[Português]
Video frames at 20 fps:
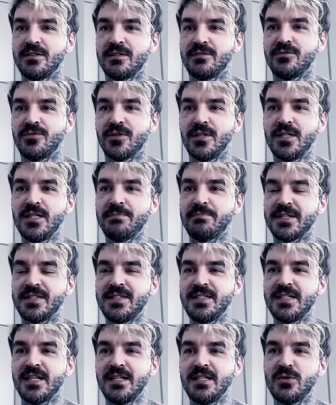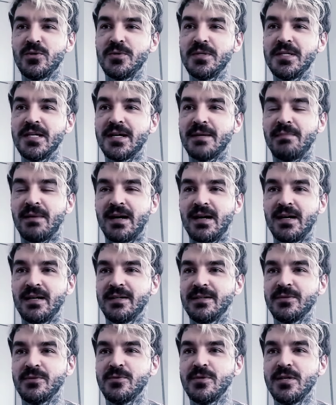Vou ali passear em Cuiabá.
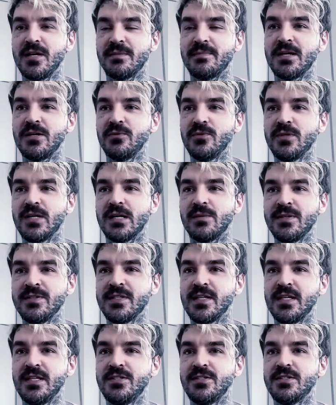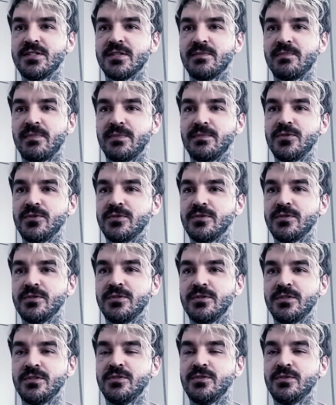Cuiabá é o lugar mais quente do,
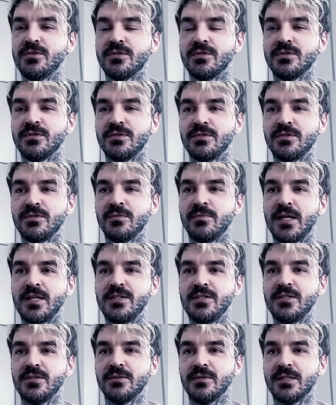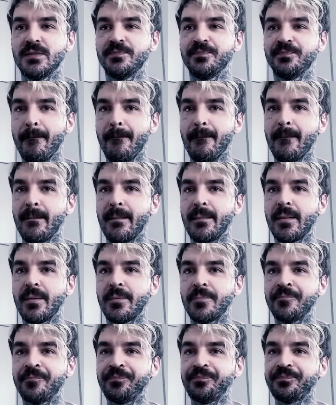do, do Brasil, né?
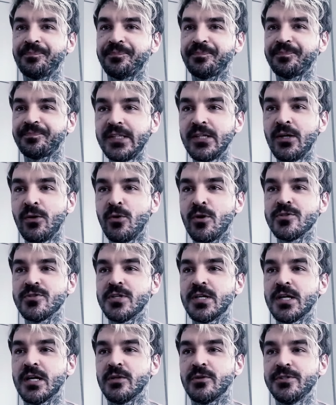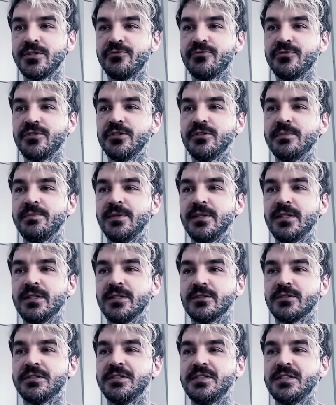Eu gosto de calor de frio dependendo
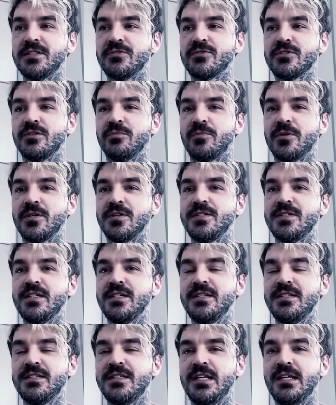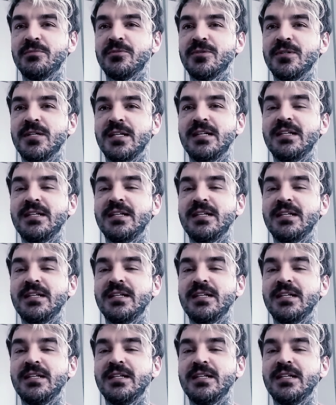da ocasião, só não pode ser extremo.